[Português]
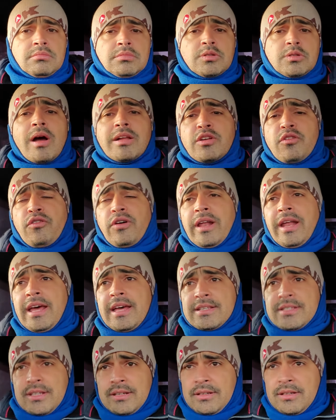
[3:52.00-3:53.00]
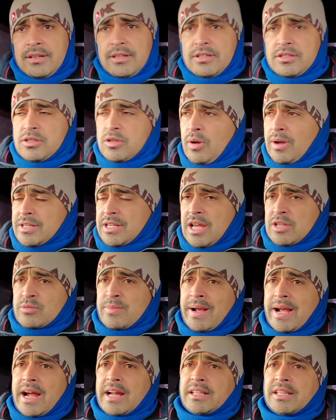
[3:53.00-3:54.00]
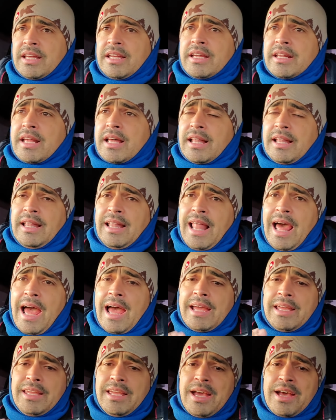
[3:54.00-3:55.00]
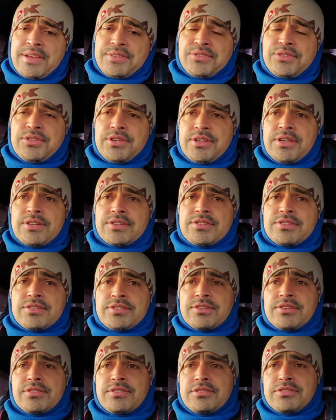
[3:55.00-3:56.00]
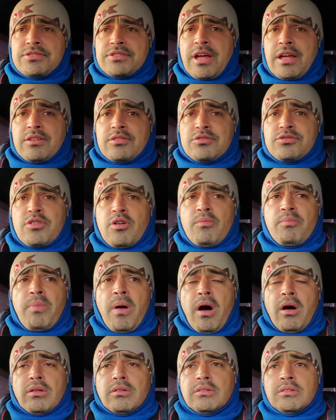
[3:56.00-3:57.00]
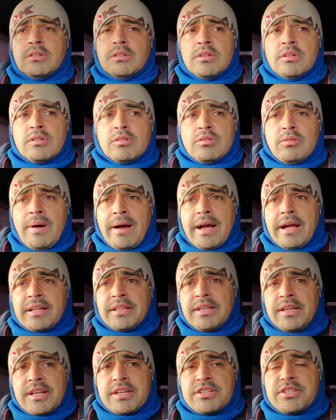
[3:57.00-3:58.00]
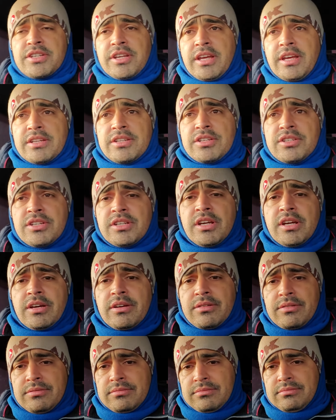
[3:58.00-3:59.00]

Qual a diferença? Se eu achasse uma carteira lá em Assis, estado de São Paulo, uma carteira cheia de dinheiro.